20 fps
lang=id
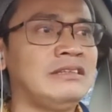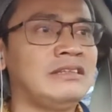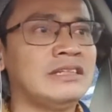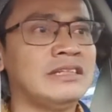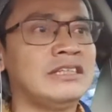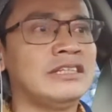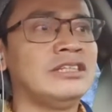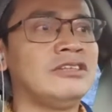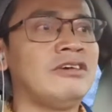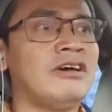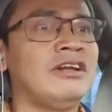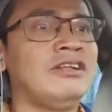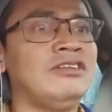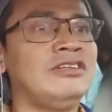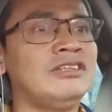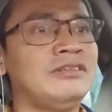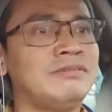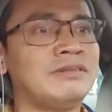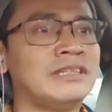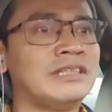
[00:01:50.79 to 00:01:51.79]
ketentuan
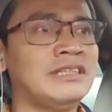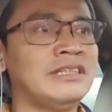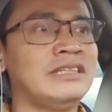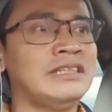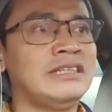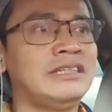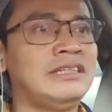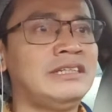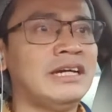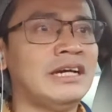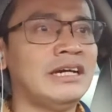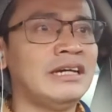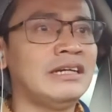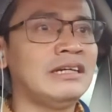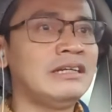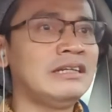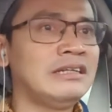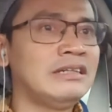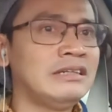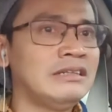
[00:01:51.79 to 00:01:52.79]
itu seperti tidak
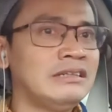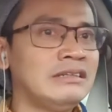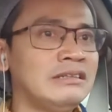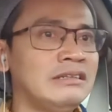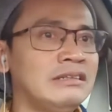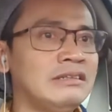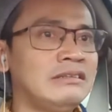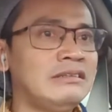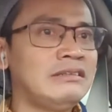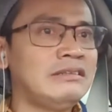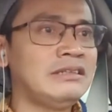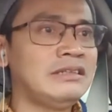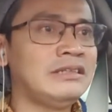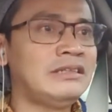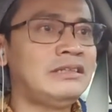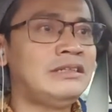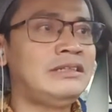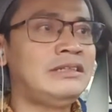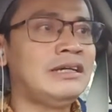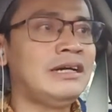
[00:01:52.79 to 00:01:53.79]

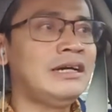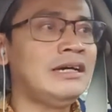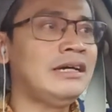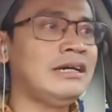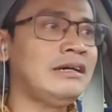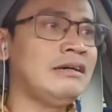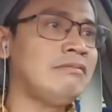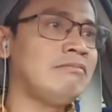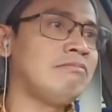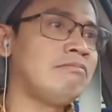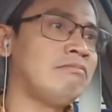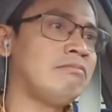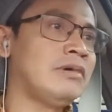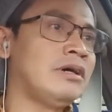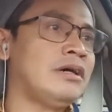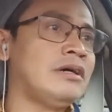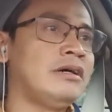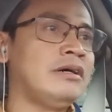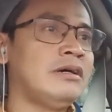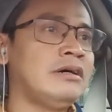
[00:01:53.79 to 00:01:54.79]
tidak me,